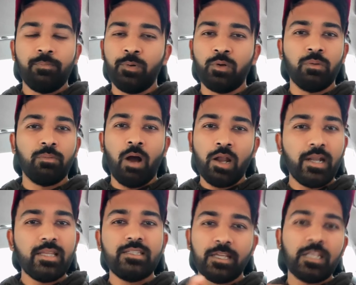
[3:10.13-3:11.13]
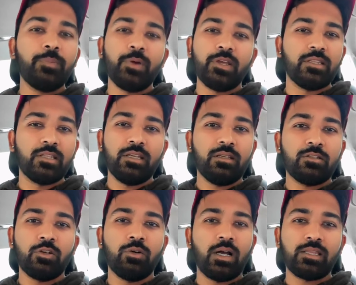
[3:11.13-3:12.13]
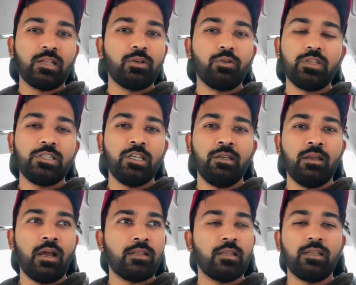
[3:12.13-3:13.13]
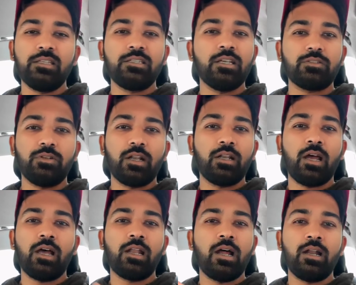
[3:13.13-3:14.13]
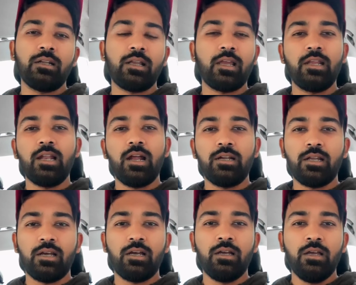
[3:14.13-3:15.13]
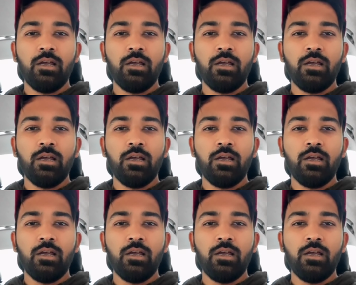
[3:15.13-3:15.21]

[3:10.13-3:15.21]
ఇప్పుడు ఆల్రెడీ జరిగిపోయింది సో అతని గురించి అతను ఇది చేస్తున్నాడంట అలా అంట ఇలా అంట